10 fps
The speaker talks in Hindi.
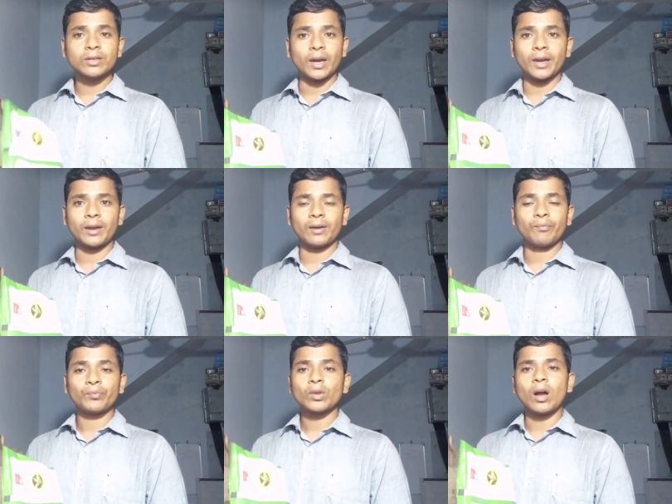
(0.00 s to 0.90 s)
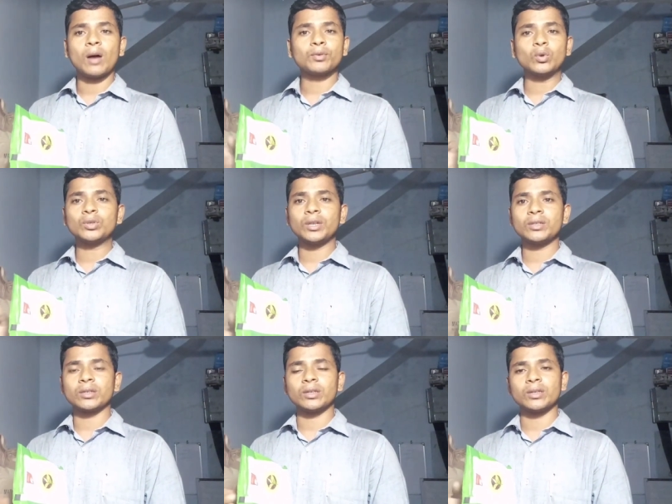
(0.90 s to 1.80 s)
चाय है आप सोच
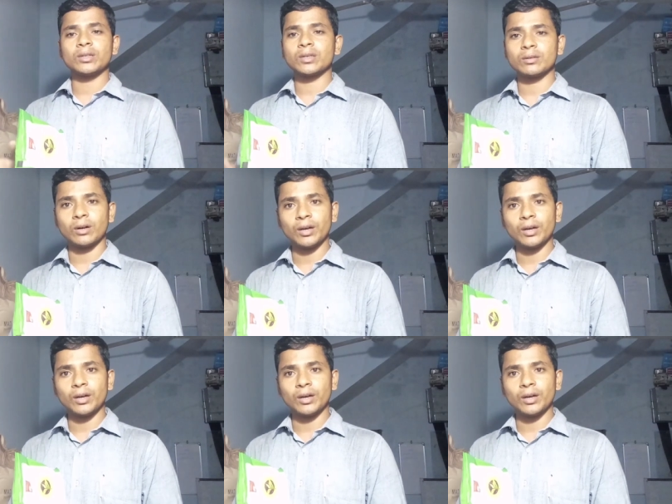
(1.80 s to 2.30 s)
नहीं सकते जैसे